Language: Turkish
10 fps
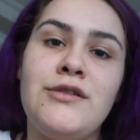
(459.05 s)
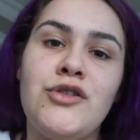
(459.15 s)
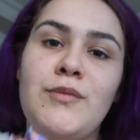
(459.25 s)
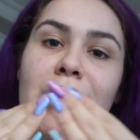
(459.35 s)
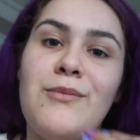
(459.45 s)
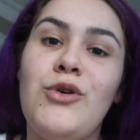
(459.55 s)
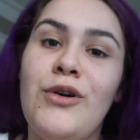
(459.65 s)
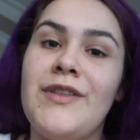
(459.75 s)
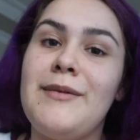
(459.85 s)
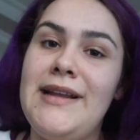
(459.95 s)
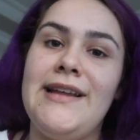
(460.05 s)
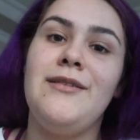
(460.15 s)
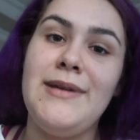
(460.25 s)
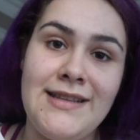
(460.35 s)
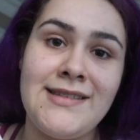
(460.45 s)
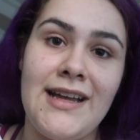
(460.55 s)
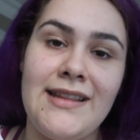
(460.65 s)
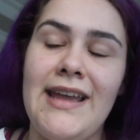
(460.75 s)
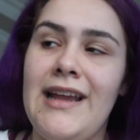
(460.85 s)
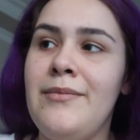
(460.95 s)
Çünkü ben bu konuda bilgili bir
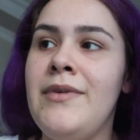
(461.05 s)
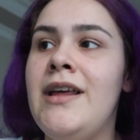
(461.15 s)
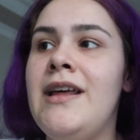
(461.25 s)
insan değilim.